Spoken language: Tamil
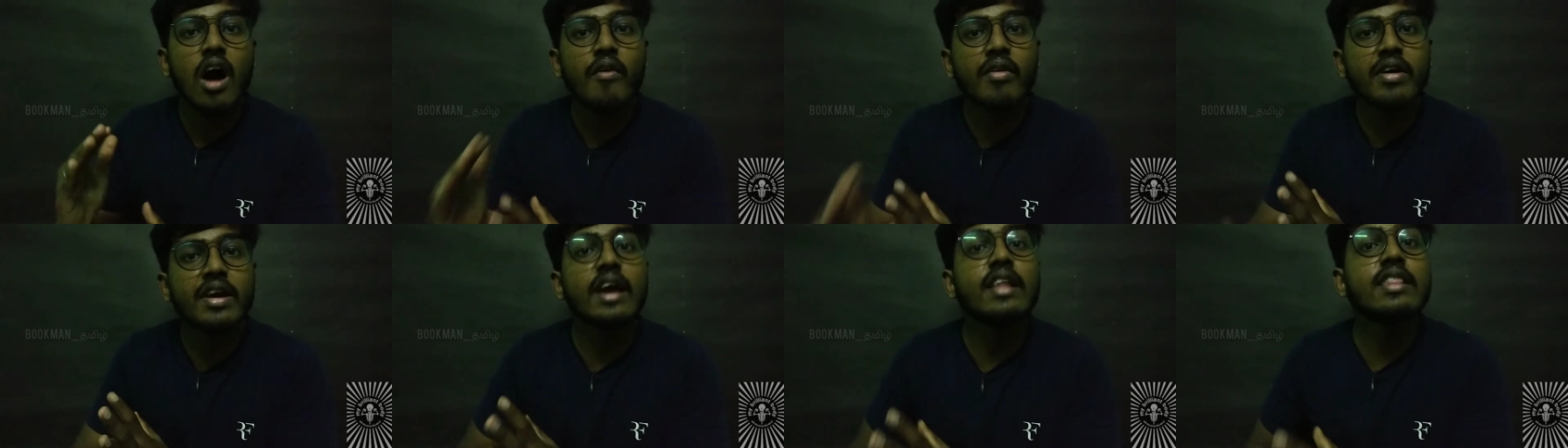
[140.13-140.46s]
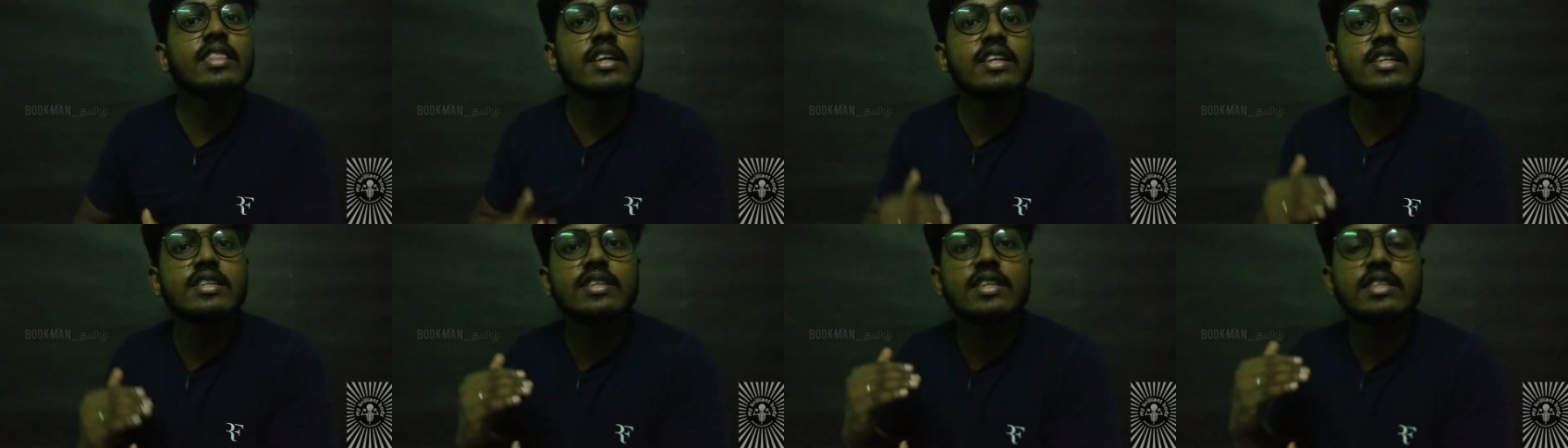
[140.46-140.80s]
அவருக்கு
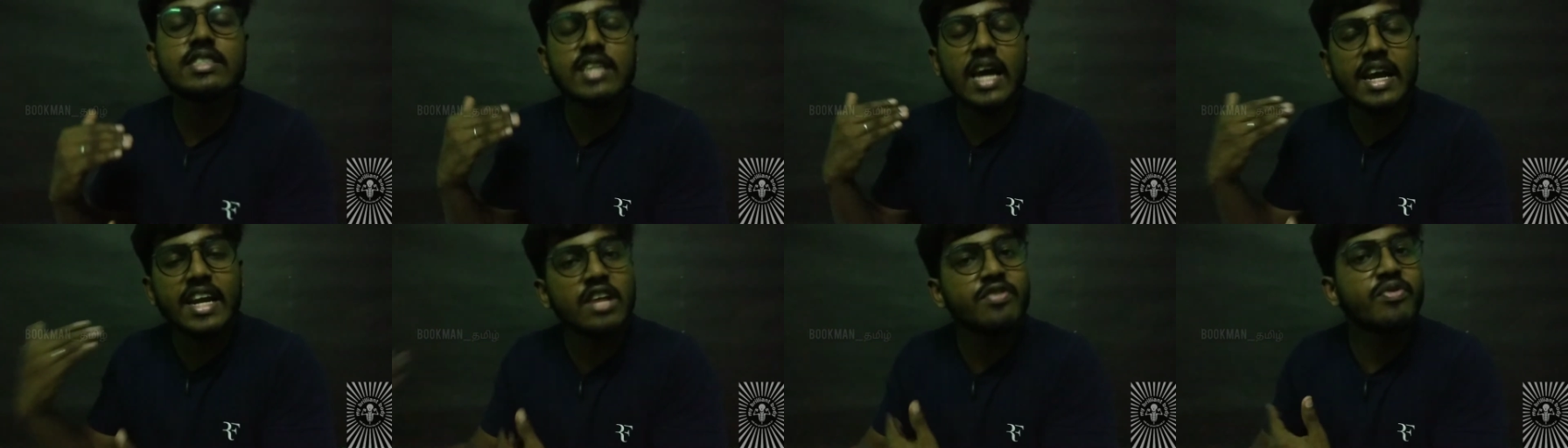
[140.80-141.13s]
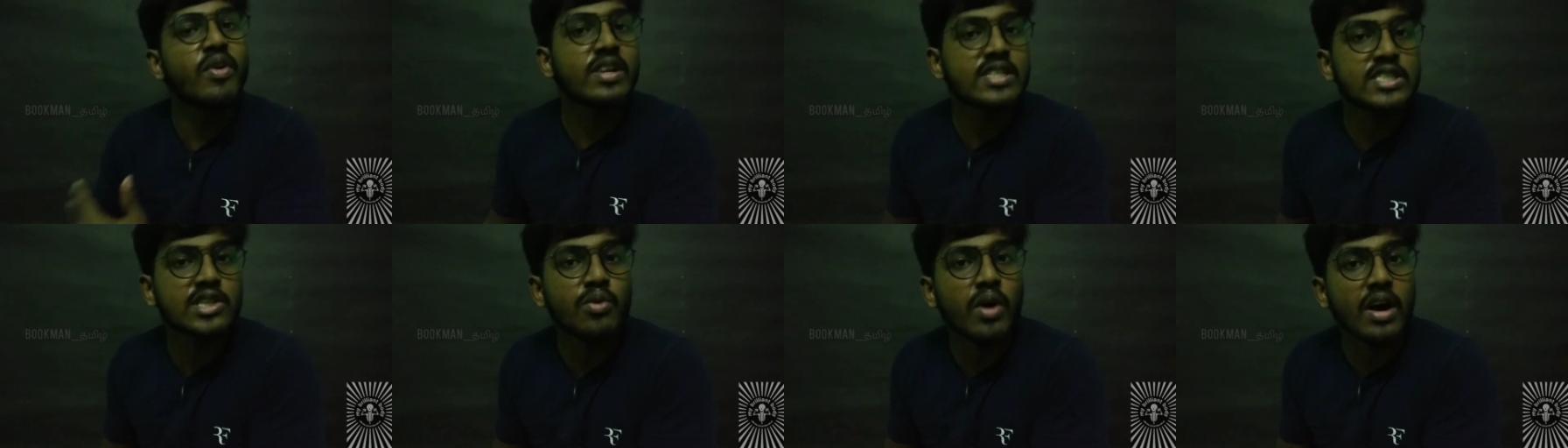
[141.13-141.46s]
எந்த சைடு
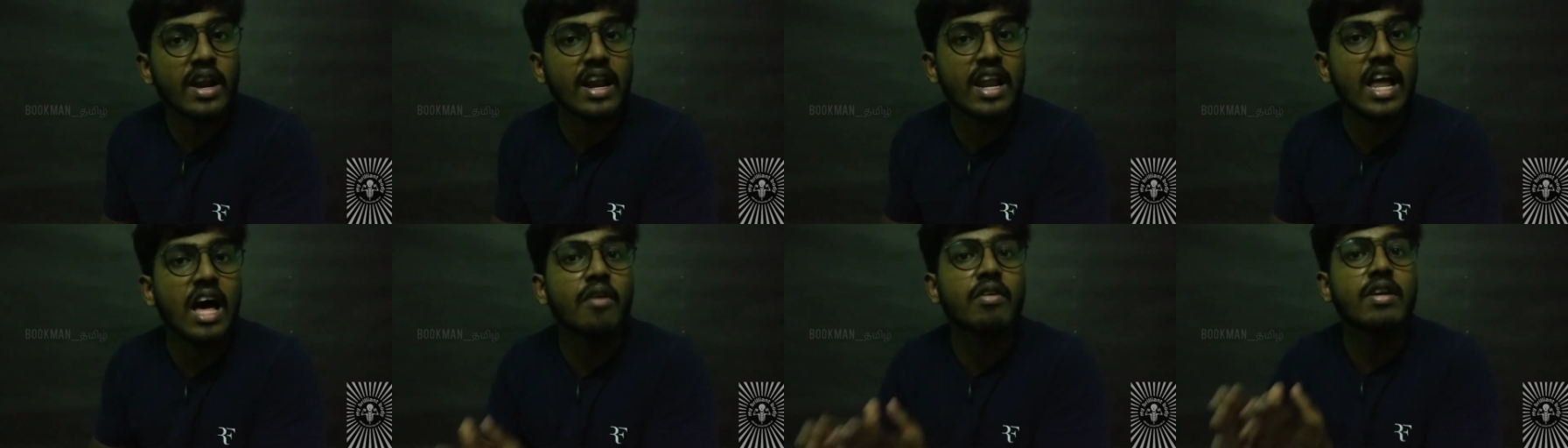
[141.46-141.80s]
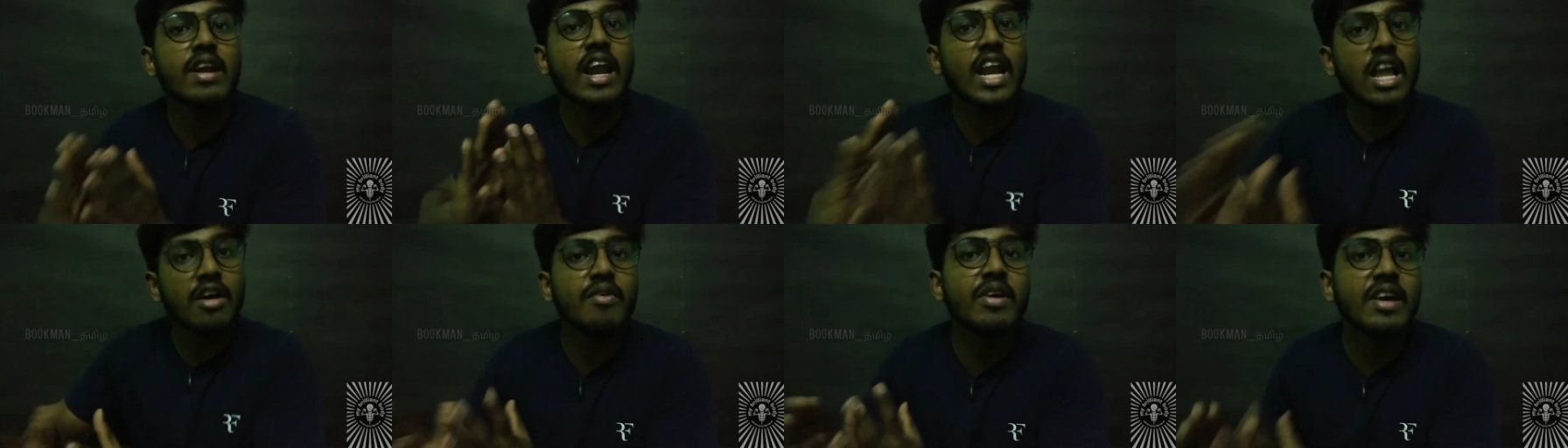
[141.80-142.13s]
எஃபெக்ட்ஸும் வரல
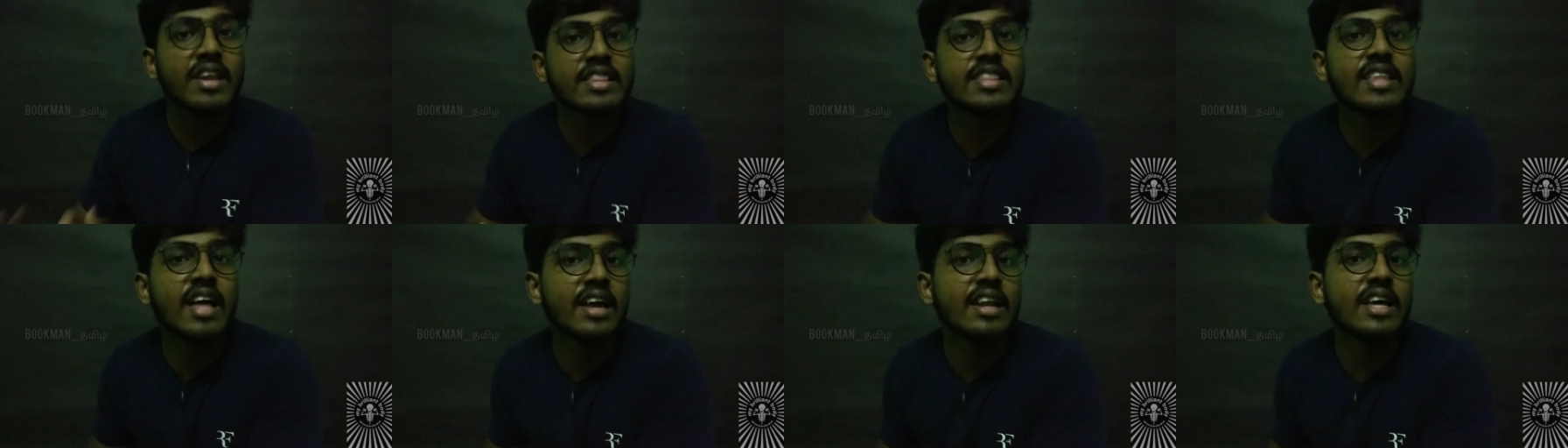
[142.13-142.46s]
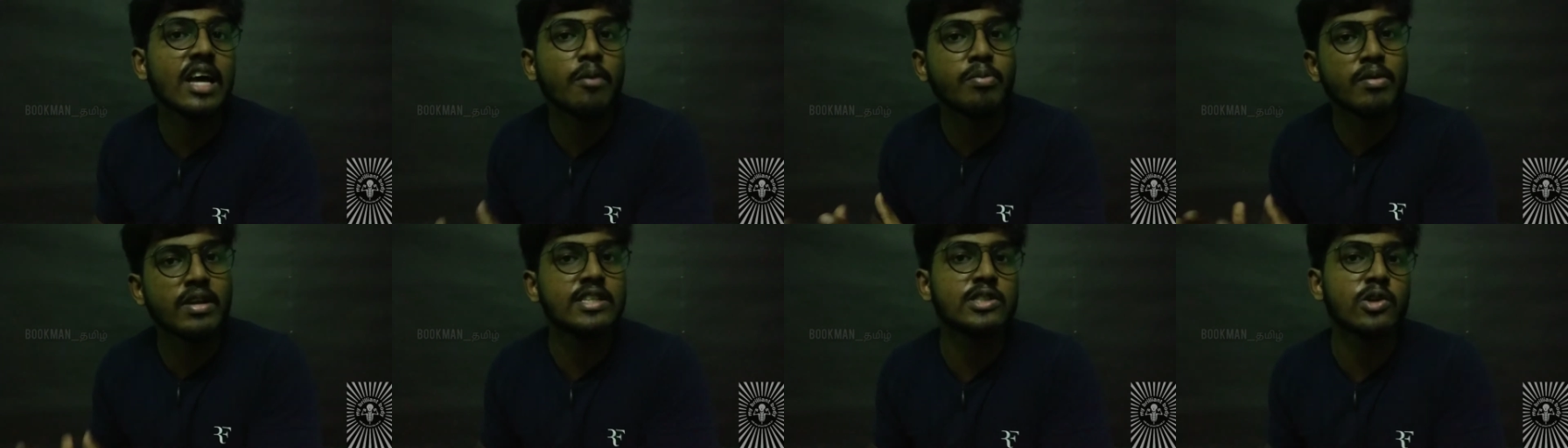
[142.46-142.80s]
அவர் நல்லாவே
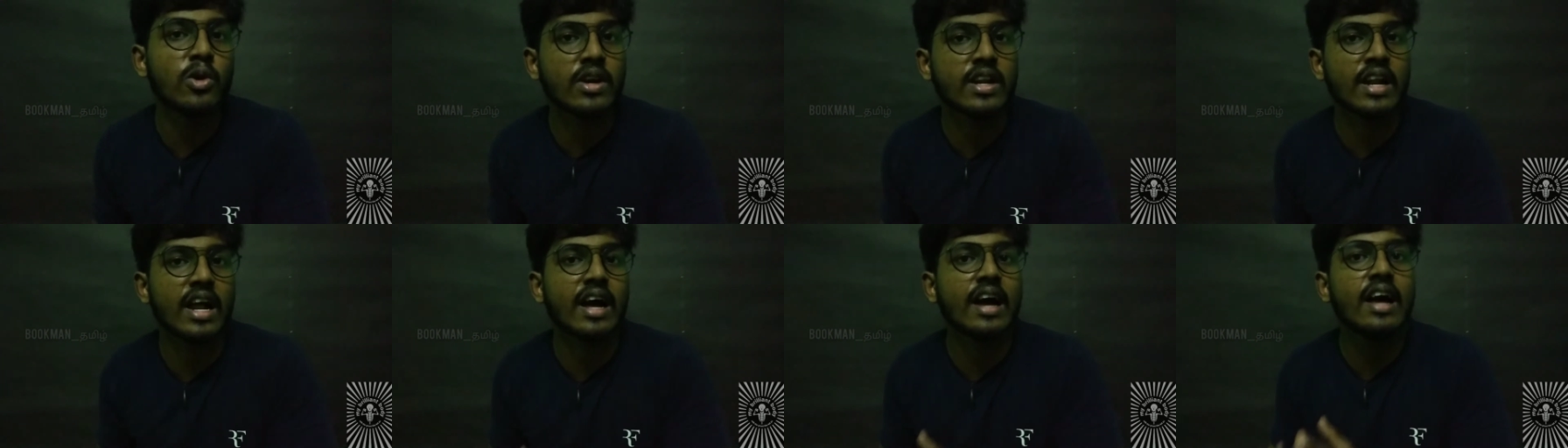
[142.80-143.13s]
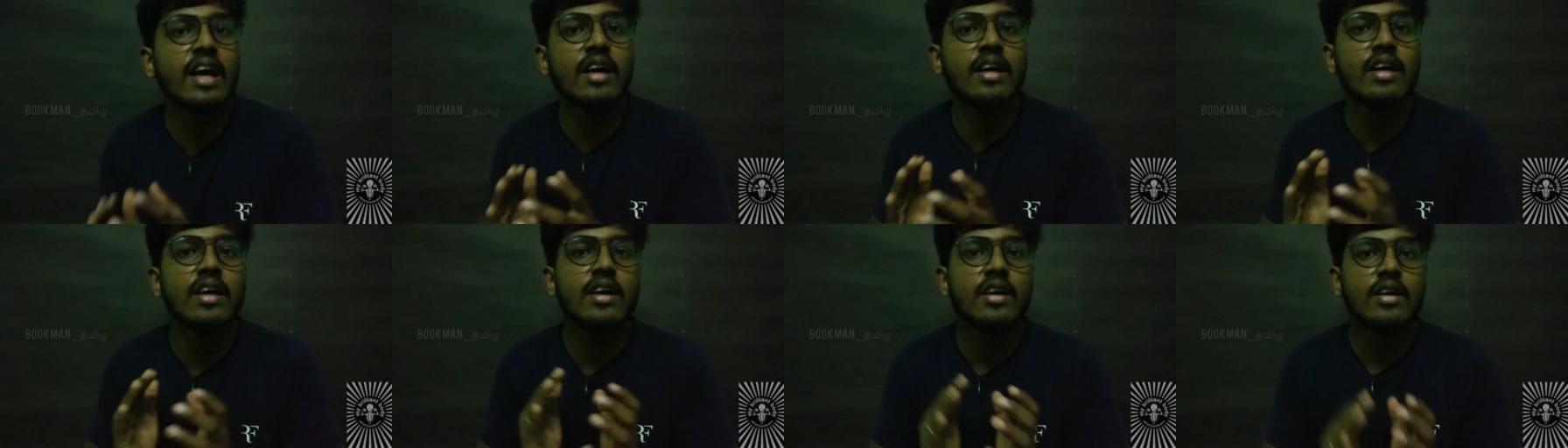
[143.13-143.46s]
இருந்தார் அப்படின்னு சொல்கிறாங்க